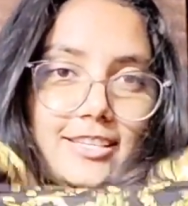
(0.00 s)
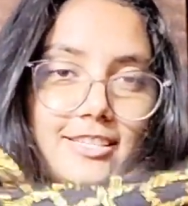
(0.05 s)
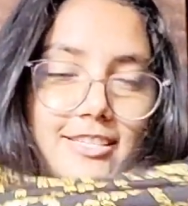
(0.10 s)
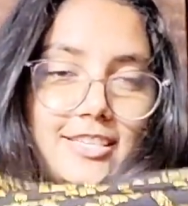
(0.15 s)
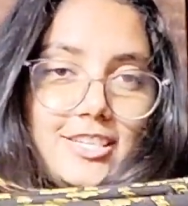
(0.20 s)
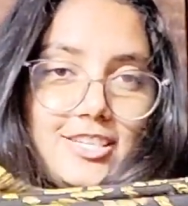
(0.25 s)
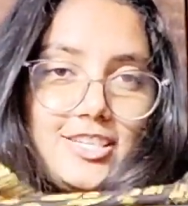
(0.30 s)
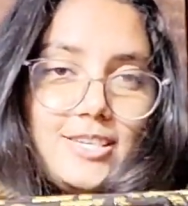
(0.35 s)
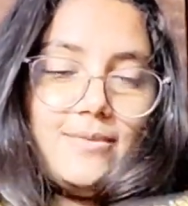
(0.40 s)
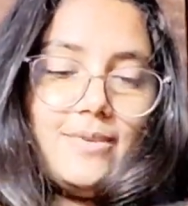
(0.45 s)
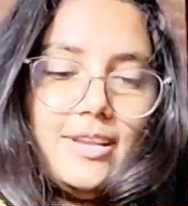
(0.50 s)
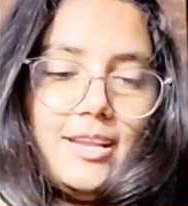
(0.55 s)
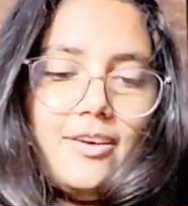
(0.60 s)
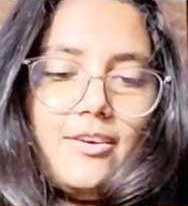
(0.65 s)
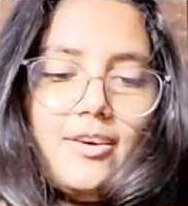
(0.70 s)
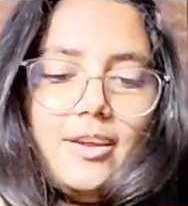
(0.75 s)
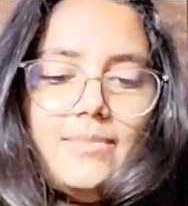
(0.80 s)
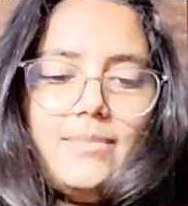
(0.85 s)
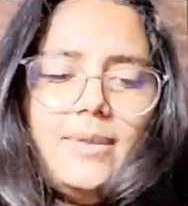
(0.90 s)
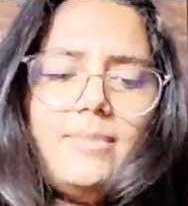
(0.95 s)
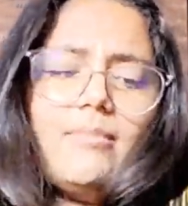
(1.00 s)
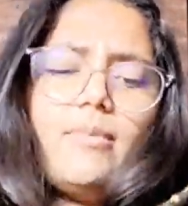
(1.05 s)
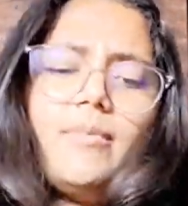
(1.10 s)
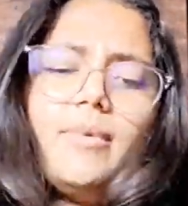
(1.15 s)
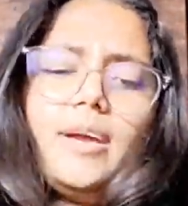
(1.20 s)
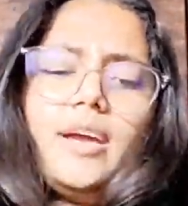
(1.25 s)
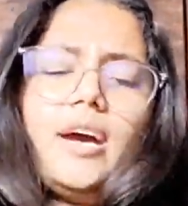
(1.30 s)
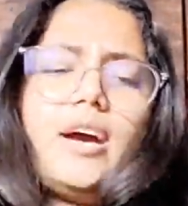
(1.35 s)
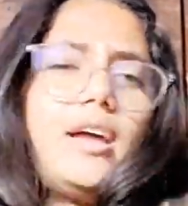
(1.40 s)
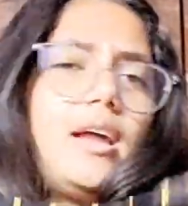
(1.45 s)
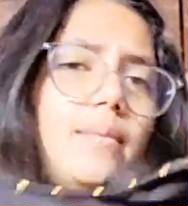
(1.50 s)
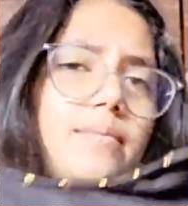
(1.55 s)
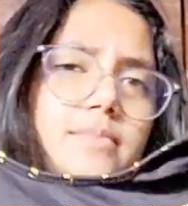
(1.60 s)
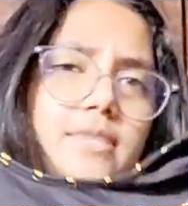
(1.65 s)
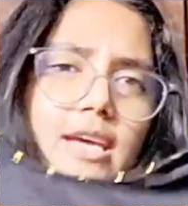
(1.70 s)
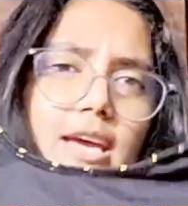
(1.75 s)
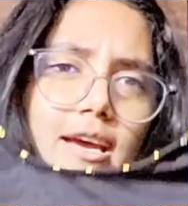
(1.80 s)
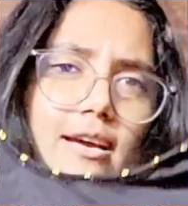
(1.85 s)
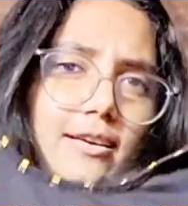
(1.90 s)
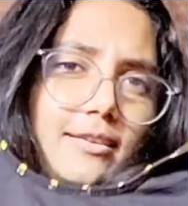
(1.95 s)
स्ट्रेचेबल है भाई मेरी मम्मा के आराम
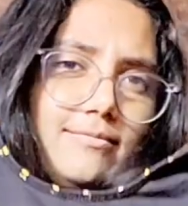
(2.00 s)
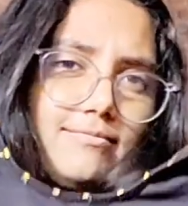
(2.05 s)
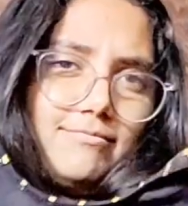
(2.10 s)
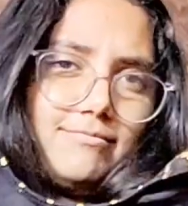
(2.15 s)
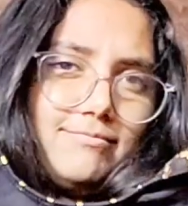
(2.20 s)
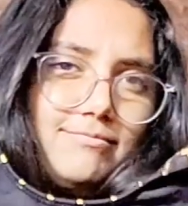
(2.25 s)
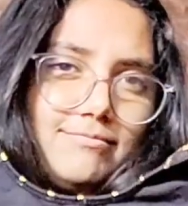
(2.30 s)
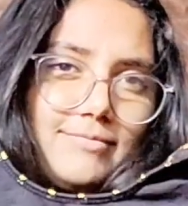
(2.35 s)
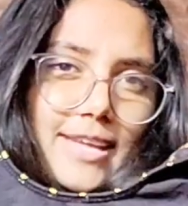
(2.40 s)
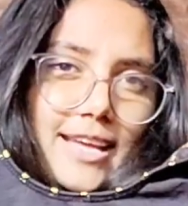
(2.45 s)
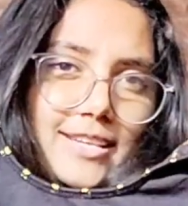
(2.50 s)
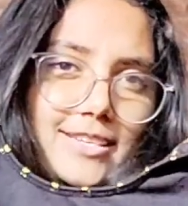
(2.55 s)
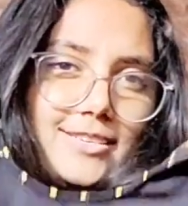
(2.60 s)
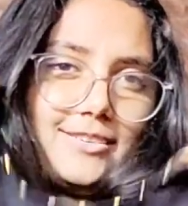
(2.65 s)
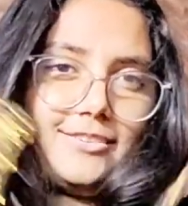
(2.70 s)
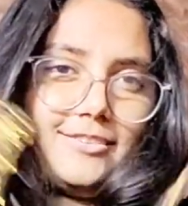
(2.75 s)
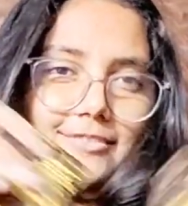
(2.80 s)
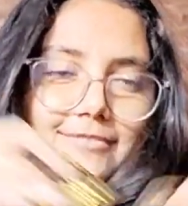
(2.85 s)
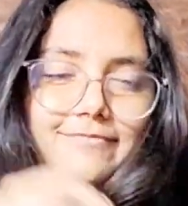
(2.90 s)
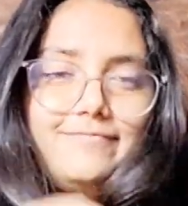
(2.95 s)
से आएगा दैट्स ऑल